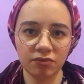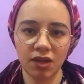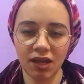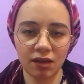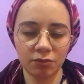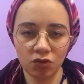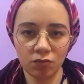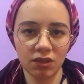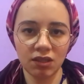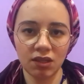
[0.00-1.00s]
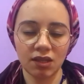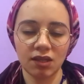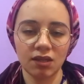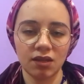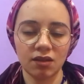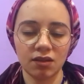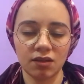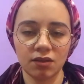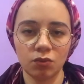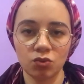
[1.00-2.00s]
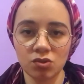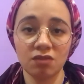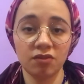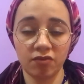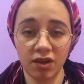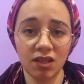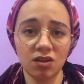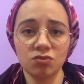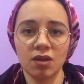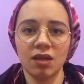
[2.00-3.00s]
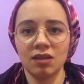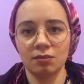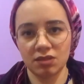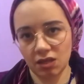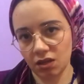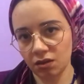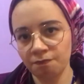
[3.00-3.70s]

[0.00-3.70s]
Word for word: أغلب يومي أه وخصوصا في الفاينلز وهي إني بذاكر